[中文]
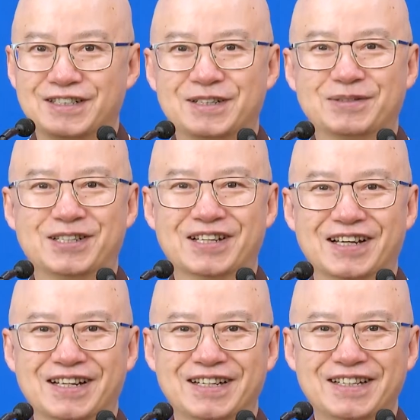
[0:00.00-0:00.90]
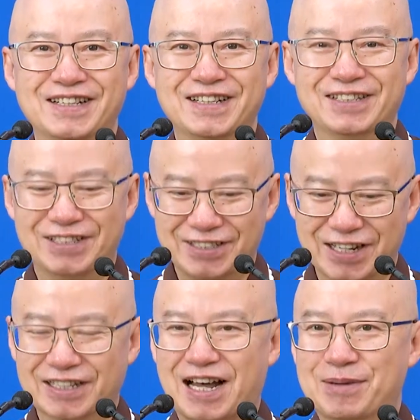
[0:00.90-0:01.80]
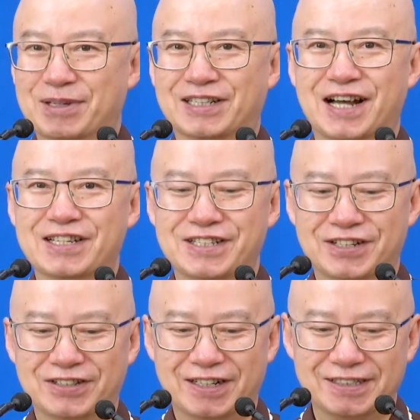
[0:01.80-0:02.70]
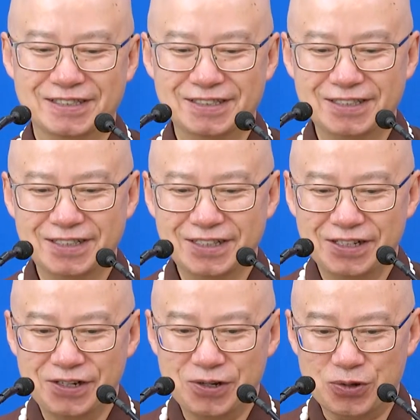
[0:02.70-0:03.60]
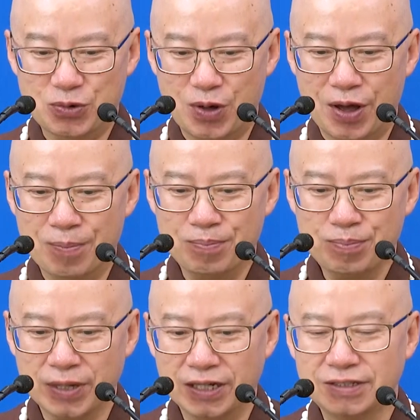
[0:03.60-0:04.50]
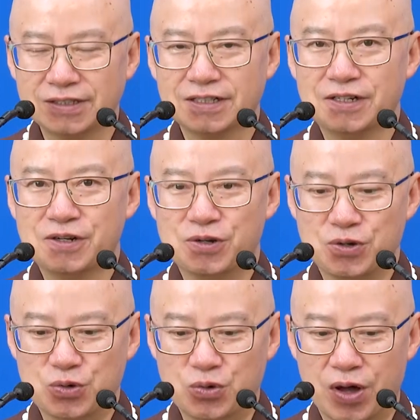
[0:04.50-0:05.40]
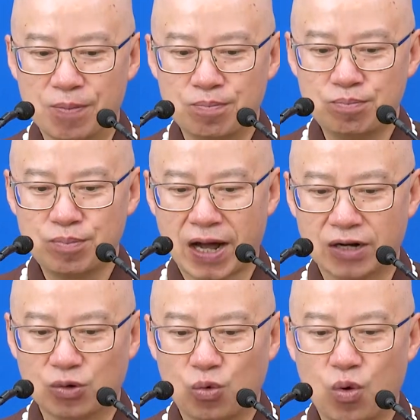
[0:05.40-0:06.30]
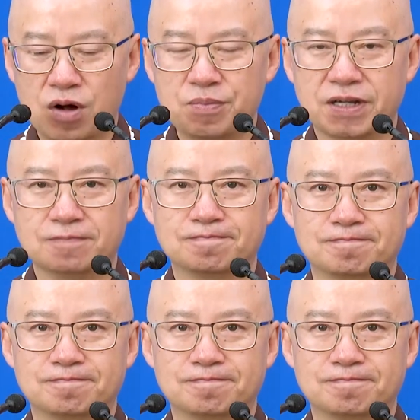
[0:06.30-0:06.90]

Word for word: 是不是？这就省了大笔的开销了。圆明，圆满光明，